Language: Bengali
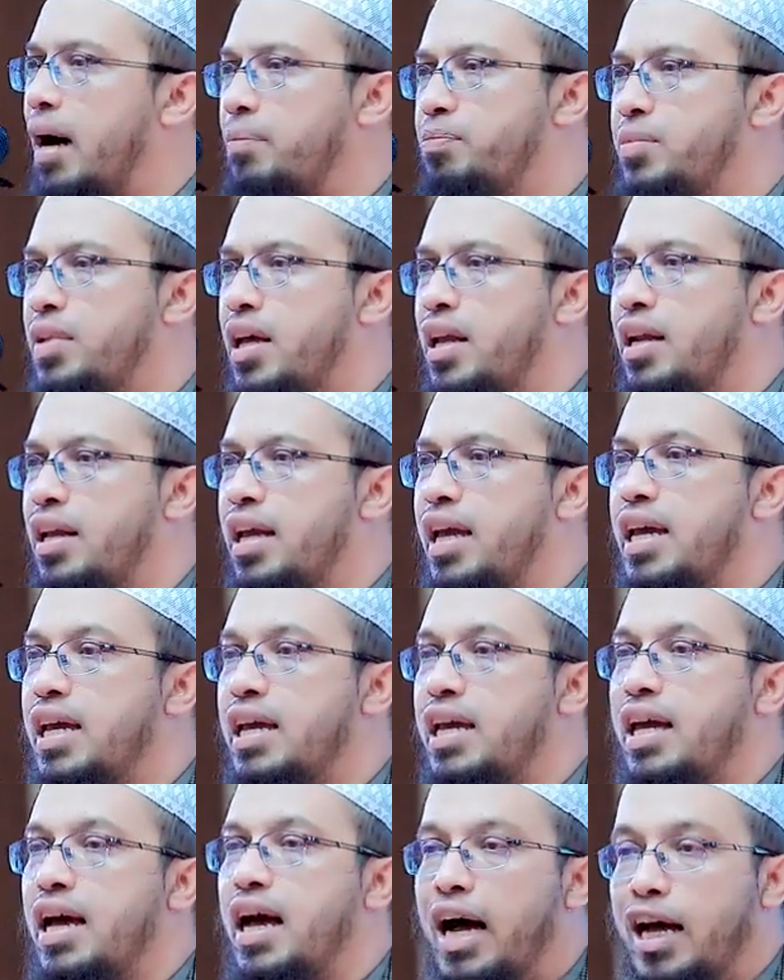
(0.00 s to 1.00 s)
আপনার
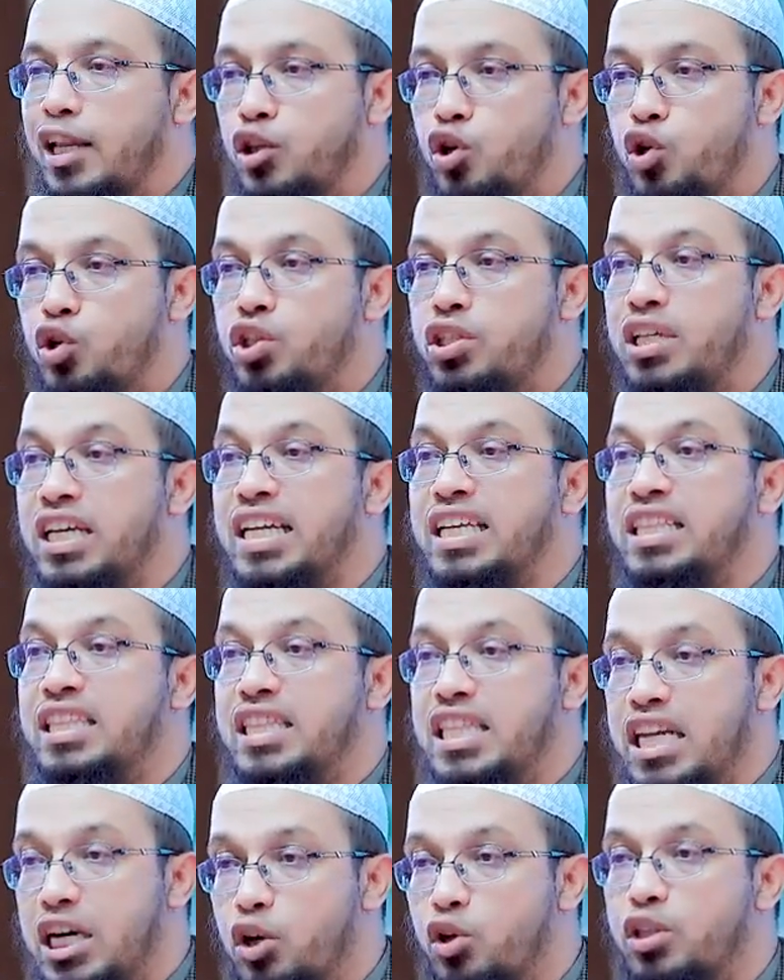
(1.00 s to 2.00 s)
এই আদর্শিক
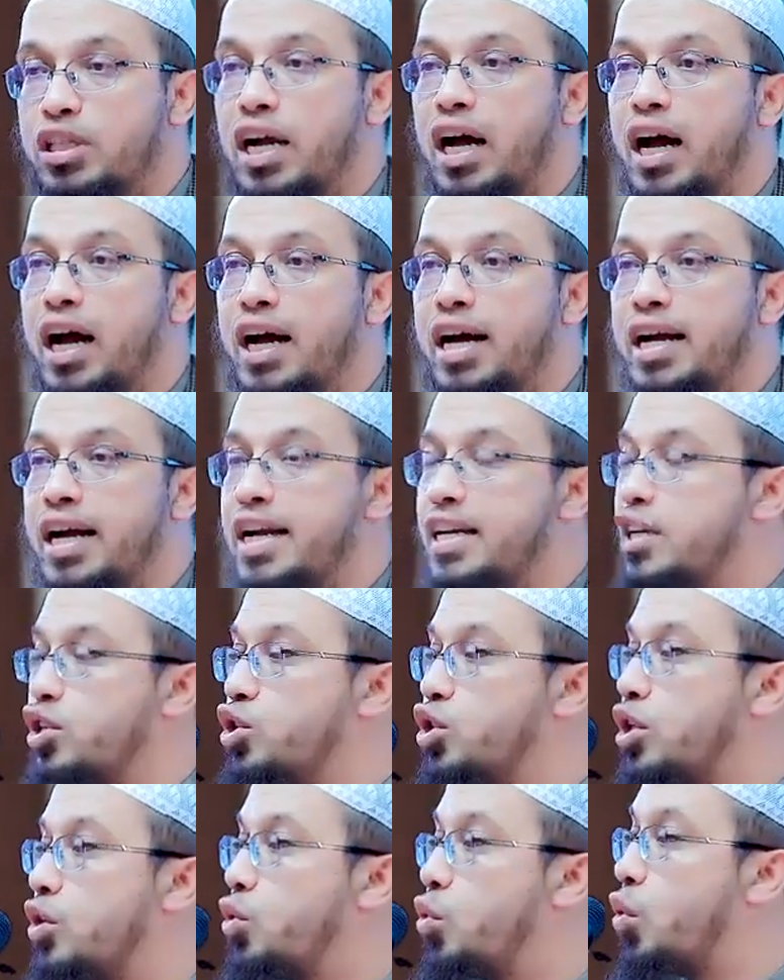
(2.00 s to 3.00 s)
দৃঢ়তা এটা
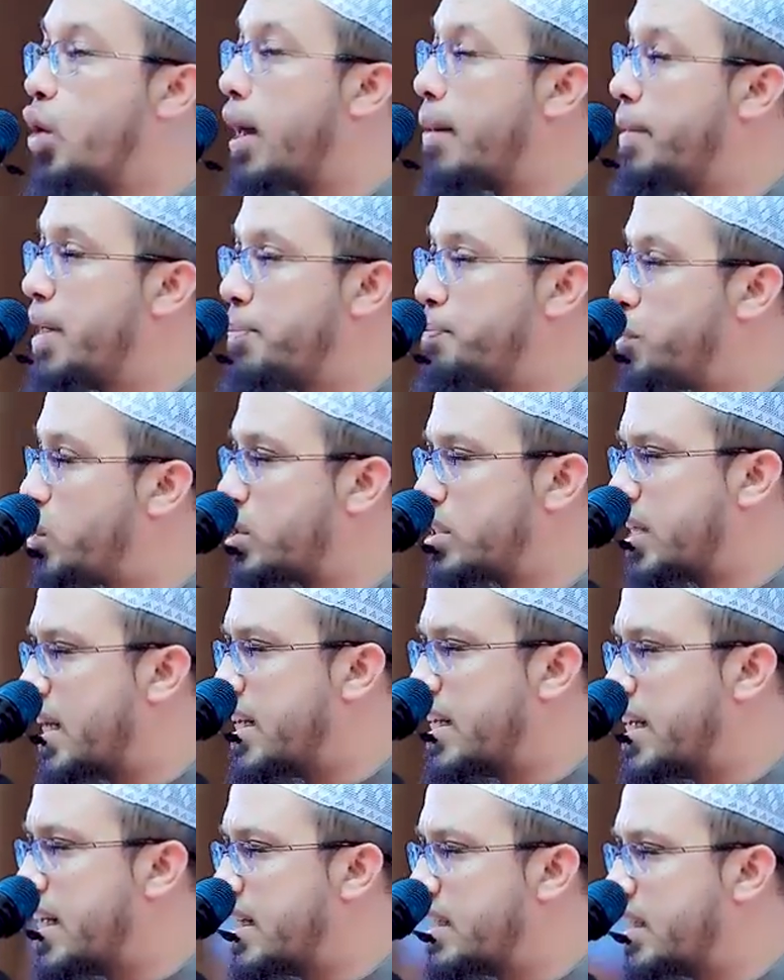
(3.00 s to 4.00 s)
যদি গোড়ামির
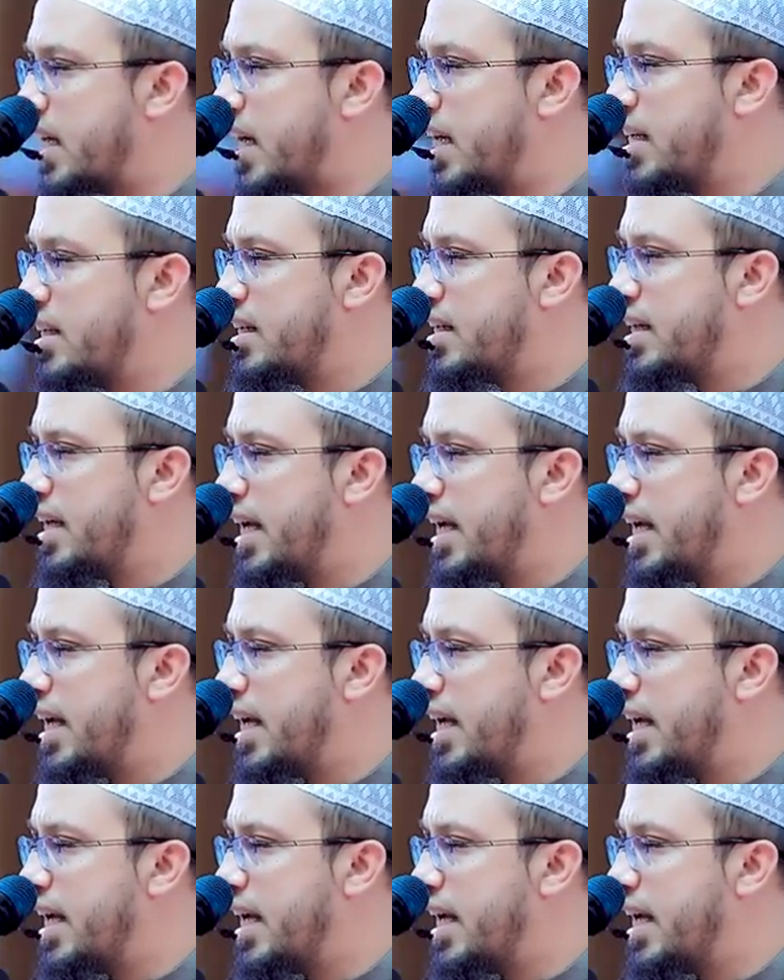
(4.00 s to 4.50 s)
পর্যায়ে নিয়ে যায়